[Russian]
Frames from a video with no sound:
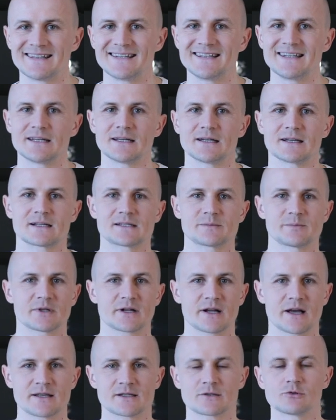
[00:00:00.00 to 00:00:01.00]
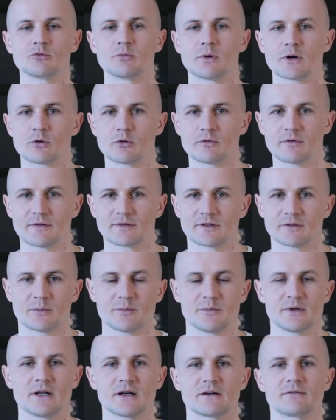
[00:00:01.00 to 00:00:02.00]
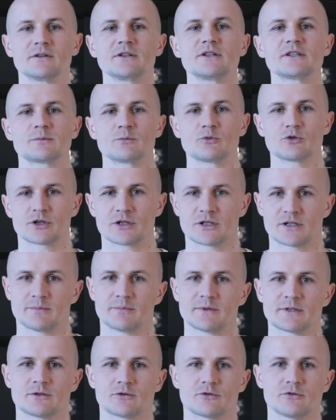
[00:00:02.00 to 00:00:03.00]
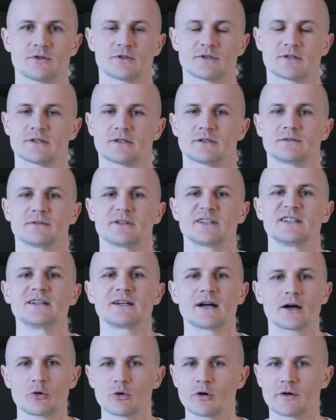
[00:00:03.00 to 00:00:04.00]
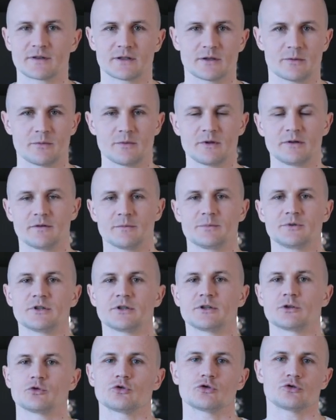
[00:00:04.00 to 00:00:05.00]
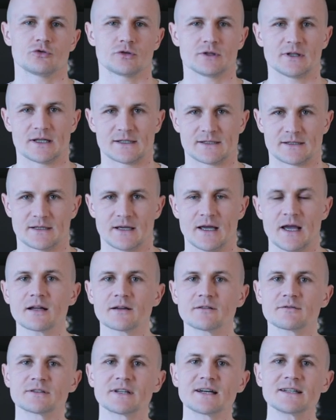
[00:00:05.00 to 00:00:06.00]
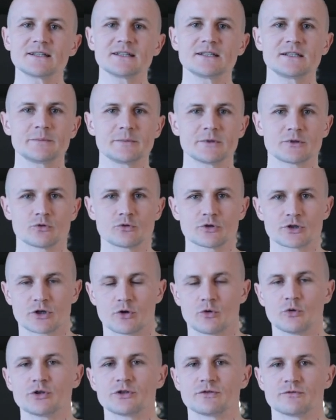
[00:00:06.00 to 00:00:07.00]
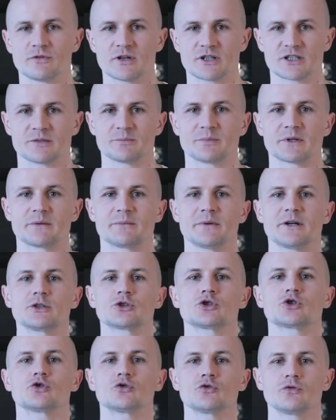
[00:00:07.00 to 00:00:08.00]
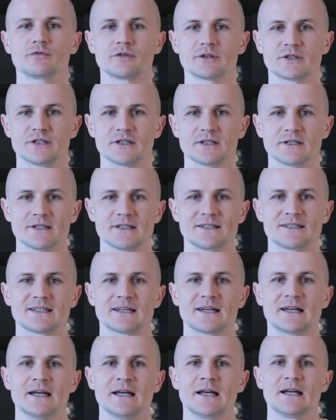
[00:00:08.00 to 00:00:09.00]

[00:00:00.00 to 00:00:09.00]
не разбираясь глубоко в автомобилях, вы не сможете построить с этого никакой автомобиль вообще не то, что классный. В данной теме тоже очень важно понимать, что вы делаете,